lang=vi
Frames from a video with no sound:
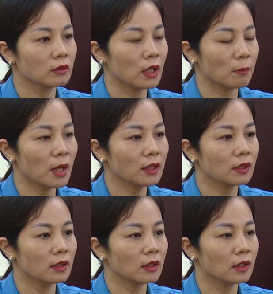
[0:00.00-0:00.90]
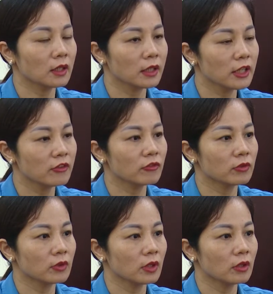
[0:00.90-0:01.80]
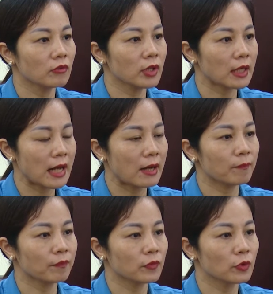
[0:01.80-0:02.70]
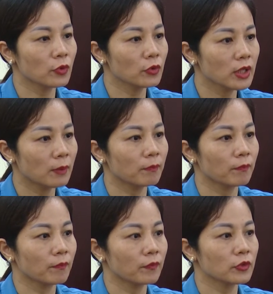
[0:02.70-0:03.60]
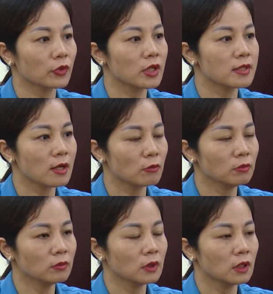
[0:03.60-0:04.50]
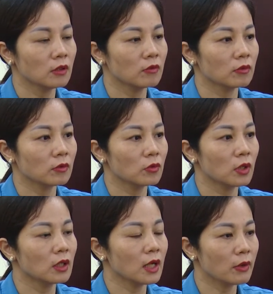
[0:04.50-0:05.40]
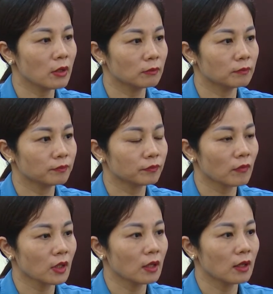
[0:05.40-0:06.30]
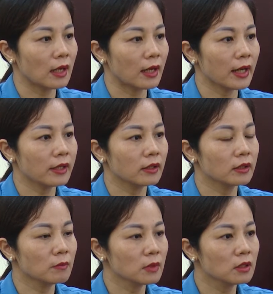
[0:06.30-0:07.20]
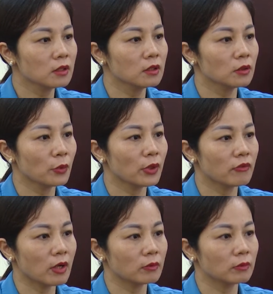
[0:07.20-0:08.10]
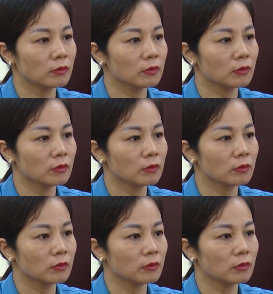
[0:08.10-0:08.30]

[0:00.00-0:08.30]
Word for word: nắm bắt cái tình hình việc làm, thu nhập, rồi đời sống của người lao động. Lắng nghe những cái tâm tư, nguyện vọng